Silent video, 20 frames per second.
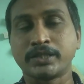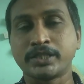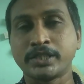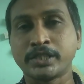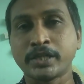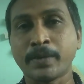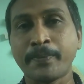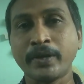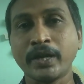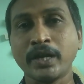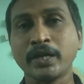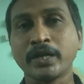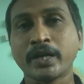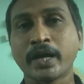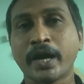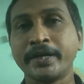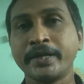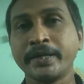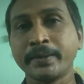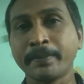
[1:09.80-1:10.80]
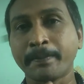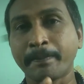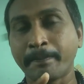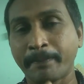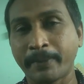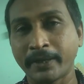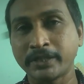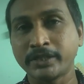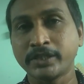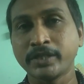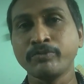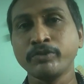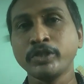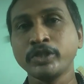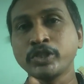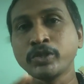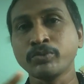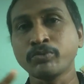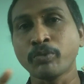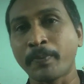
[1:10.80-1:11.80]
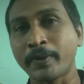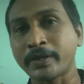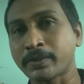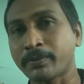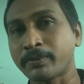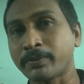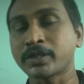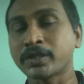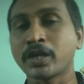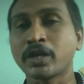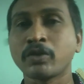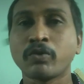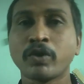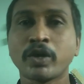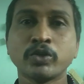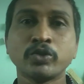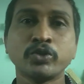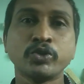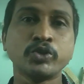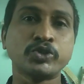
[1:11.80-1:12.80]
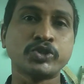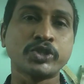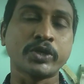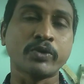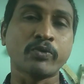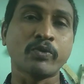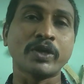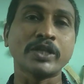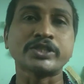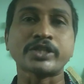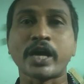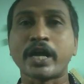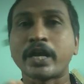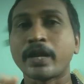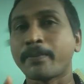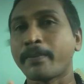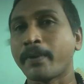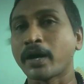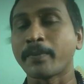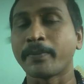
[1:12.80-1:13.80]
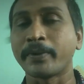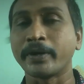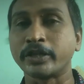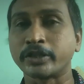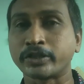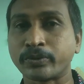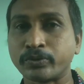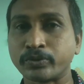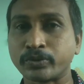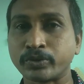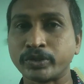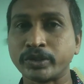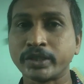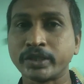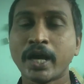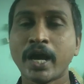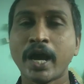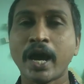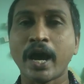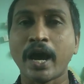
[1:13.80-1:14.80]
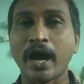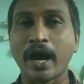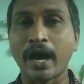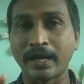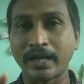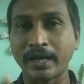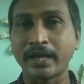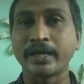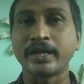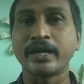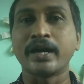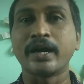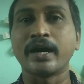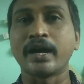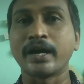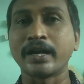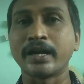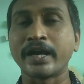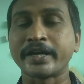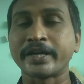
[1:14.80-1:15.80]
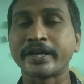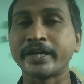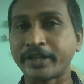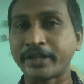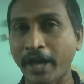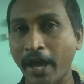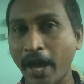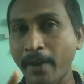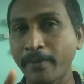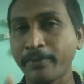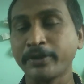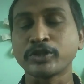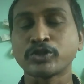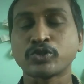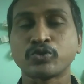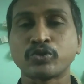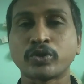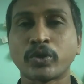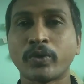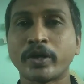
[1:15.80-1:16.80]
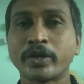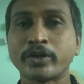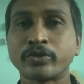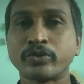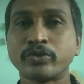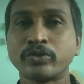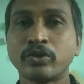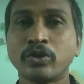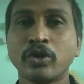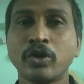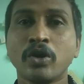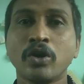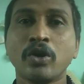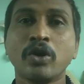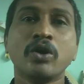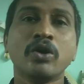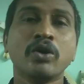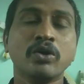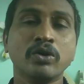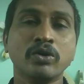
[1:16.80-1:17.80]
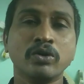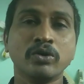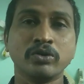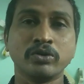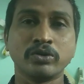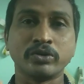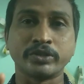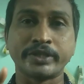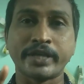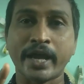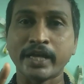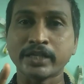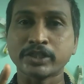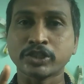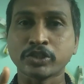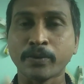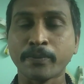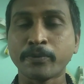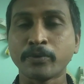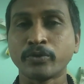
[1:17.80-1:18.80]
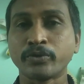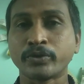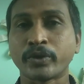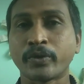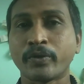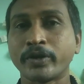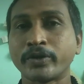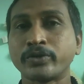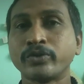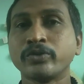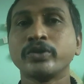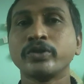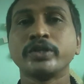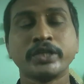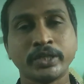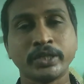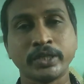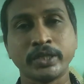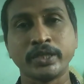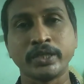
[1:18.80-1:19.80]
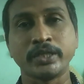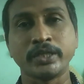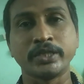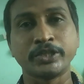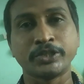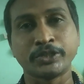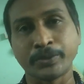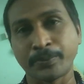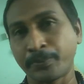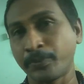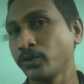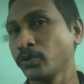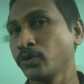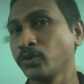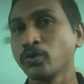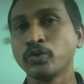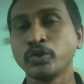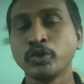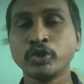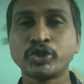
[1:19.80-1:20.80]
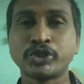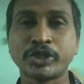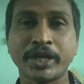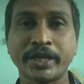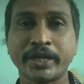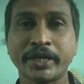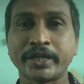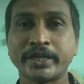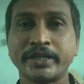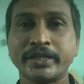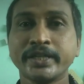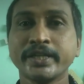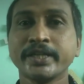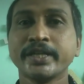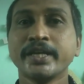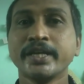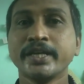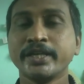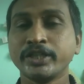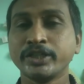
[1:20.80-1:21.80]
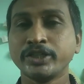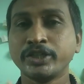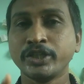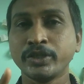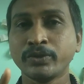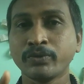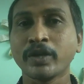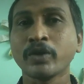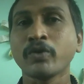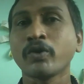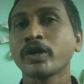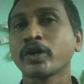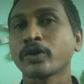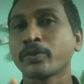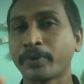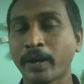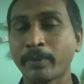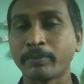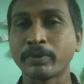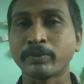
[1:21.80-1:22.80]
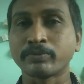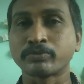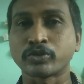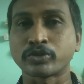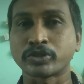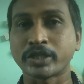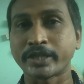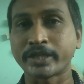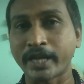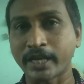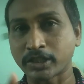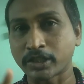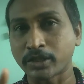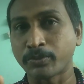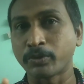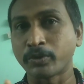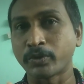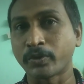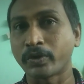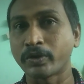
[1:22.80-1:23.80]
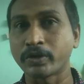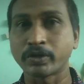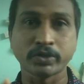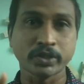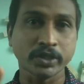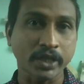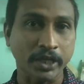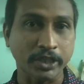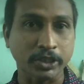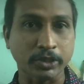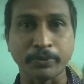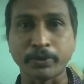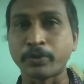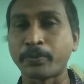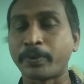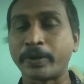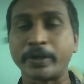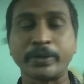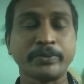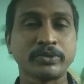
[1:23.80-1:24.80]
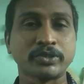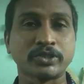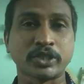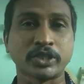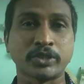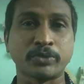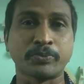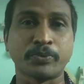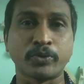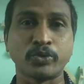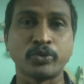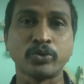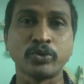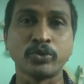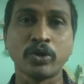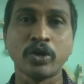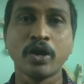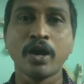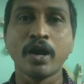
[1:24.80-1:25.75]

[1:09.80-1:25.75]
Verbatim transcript: చిన్నపిల్లలు కానీ పద్దెనిమిది నుంచి ముప్పై సంవత్సరాల వాళ్ళు యూజ్ చేయడం వల్ల చాలా బాగా ఫలితం ఉంటుంది అలా అలాగే డయాబెటీస్ ఉన్నవాళ్ళు గ్యాస్ ట్రబుల్ ఉన్నవారు ఈ ట్రిప్పును ట్రిప్ను యూజ్ చేయకండి దీనివల్ల వాళ్ళకి ప్రాబ్లమ్స్ వస్తాయి గ్యాస్ ట్రబుల్ ఉన్న వారికి అట్టిపండు పడి సరిపోదు